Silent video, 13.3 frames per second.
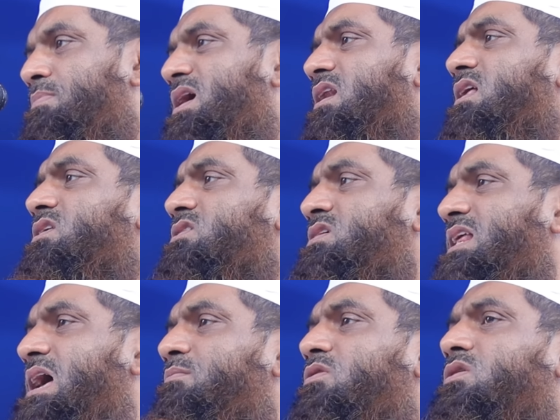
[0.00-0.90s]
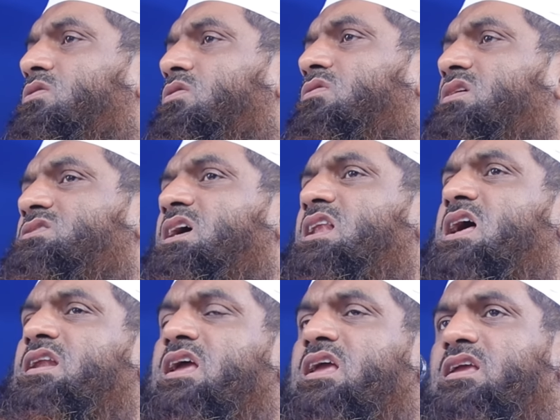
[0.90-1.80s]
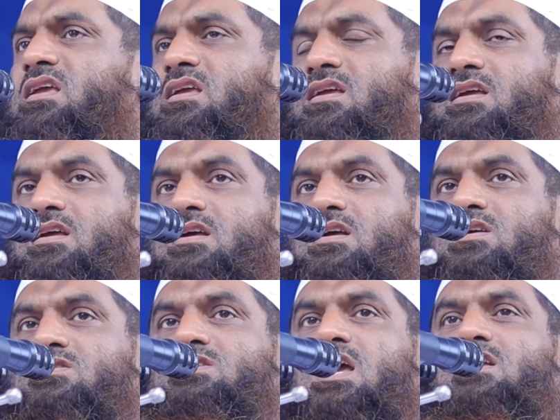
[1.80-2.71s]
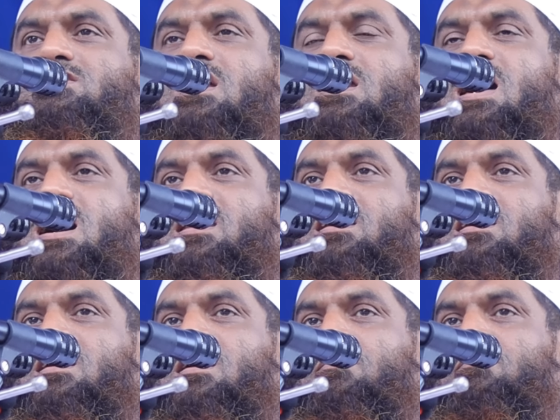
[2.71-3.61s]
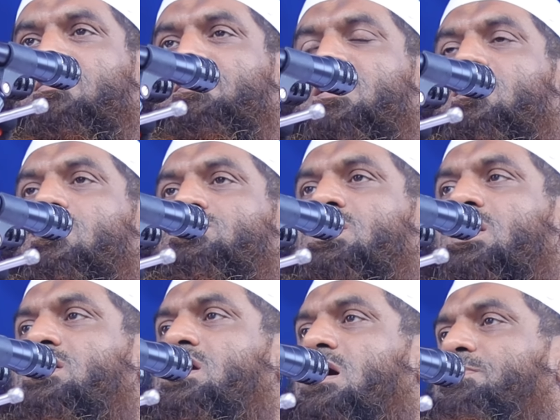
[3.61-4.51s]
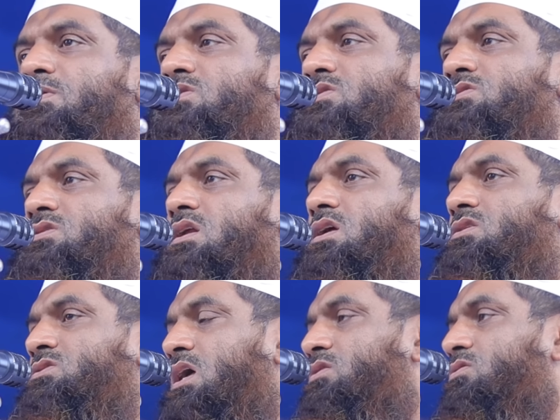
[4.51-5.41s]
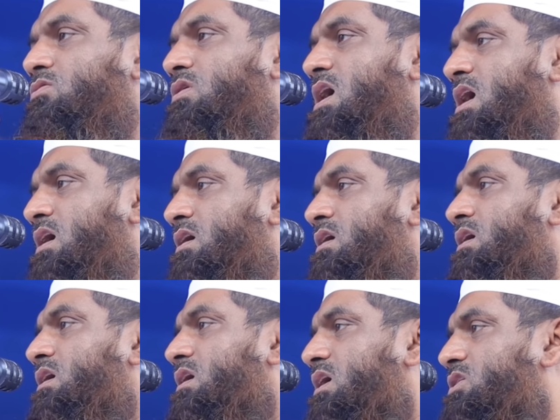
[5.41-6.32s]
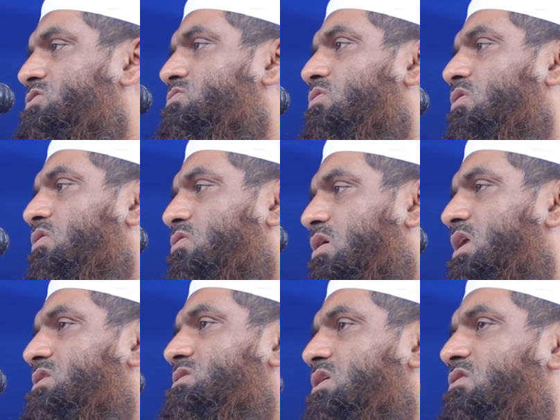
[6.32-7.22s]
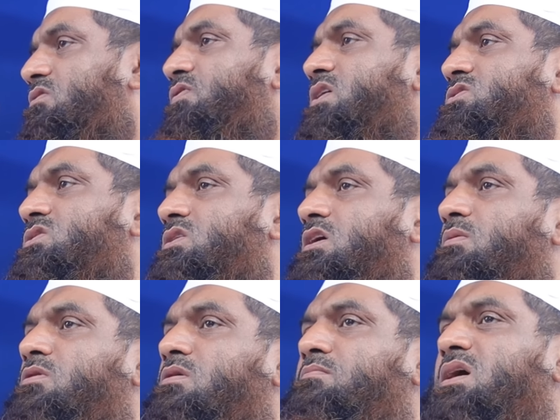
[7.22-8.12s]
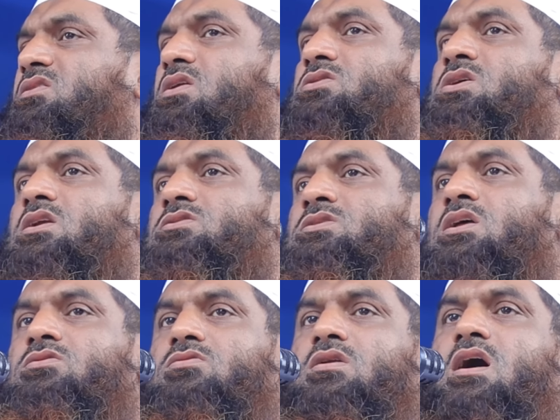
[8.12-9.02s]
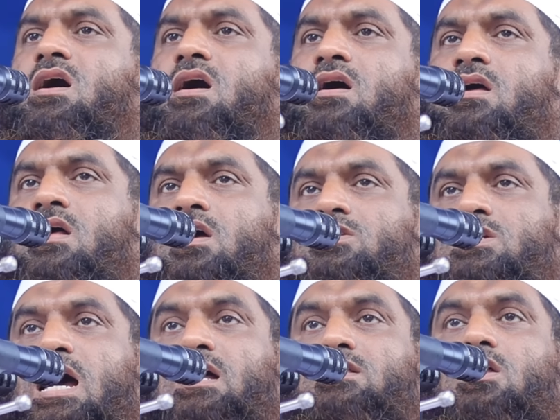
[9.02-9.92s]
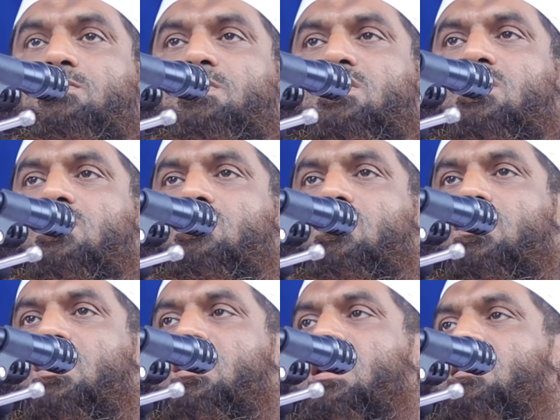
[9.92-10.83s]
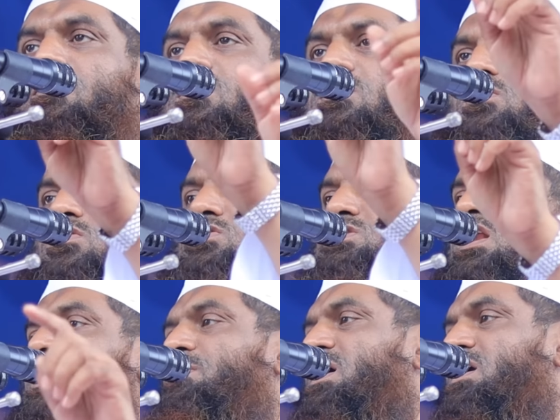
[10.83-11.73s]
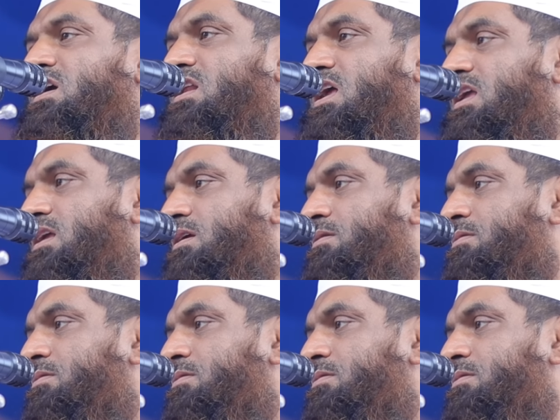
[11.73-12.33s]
বাংলাদেশের এমন কোন জেলা নেই যেই জেলার বিভিন্ন শিক্ষা প্রতিষ্ঠানের ছাত্ররা স্কুল কলেজ ইউনিভার্সিটি এবং মাদ্রাসার ছাত্ররা শাহাদত বরণ করেনি এমন কোন জেলা বাকি নাই